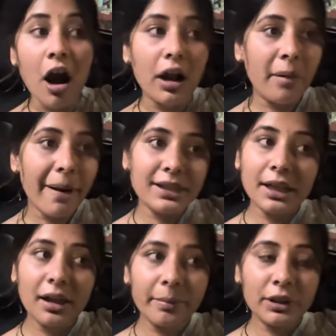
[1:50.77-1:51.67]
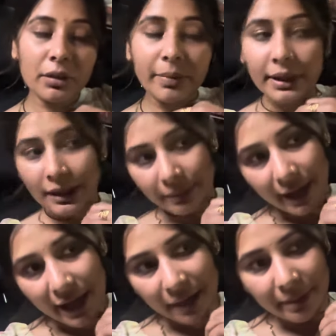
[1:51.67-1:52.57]
और हमारे साथ अमित और पंखी भी
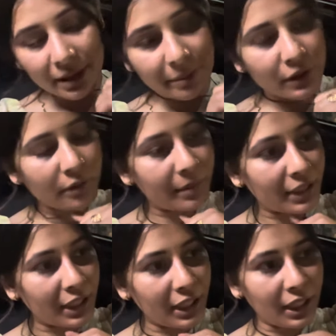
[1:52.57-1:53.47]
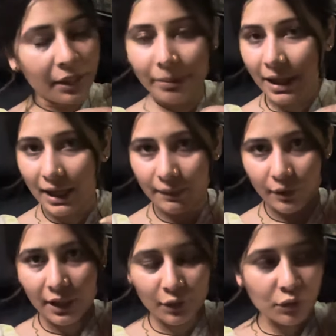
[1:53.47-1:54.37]
आए हैं पर अमित और पंखी पता नहीं वो
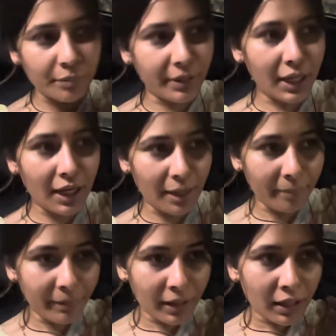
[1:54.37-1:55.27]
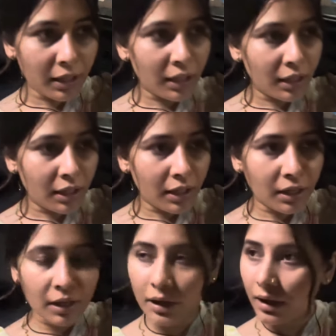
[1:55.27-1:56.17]
अलग घूम रहे हैं जहाँ वो
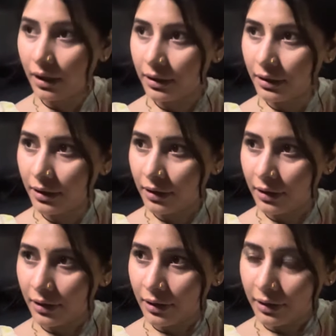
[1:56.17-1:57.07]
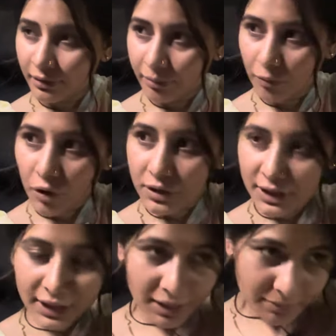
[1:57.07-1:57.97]
मिठाई मिलती है फेमस मोहन
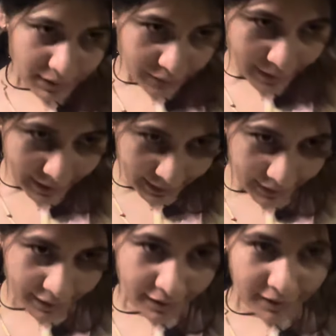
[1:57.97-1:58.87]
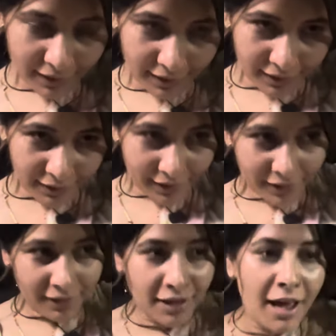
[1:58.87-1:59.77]
सिंह खेम सिंह वाली एक जो तुम मिठाई
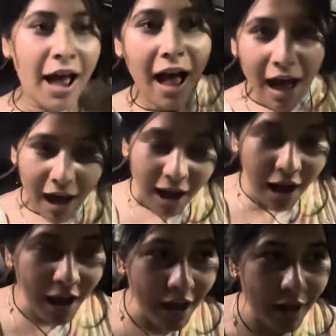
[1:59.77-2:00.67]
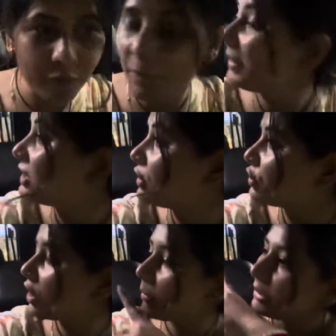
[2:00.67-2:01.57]
लाए चलो हाँ हाँ हाँ वो पीछे जो
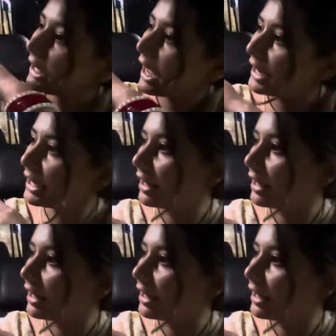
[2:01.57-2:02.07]
शॉप दिखाई ना